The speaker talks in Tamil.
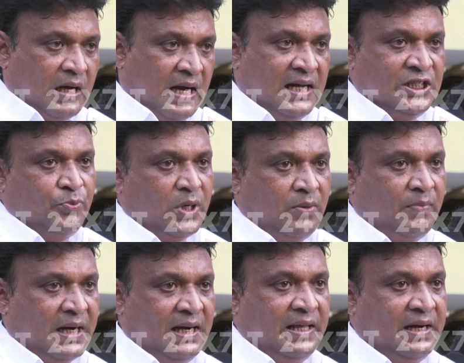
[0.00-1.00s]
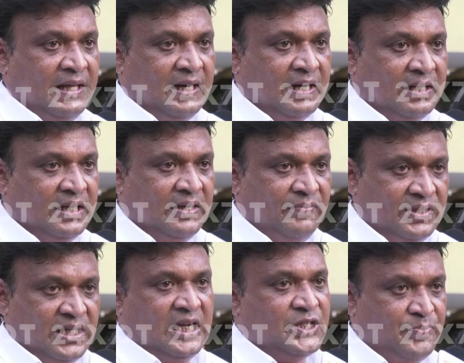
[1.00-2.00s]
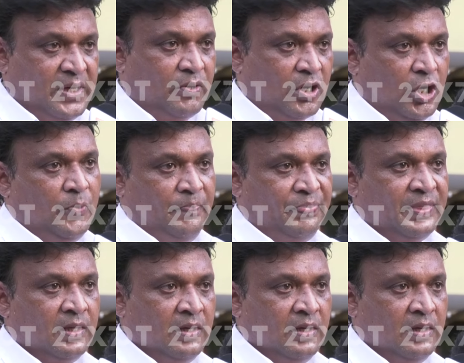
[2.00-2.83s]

காஞ்சிபுரம் மகளிரணியிலிருந்து விஜயலட்சுமி அவர்களும்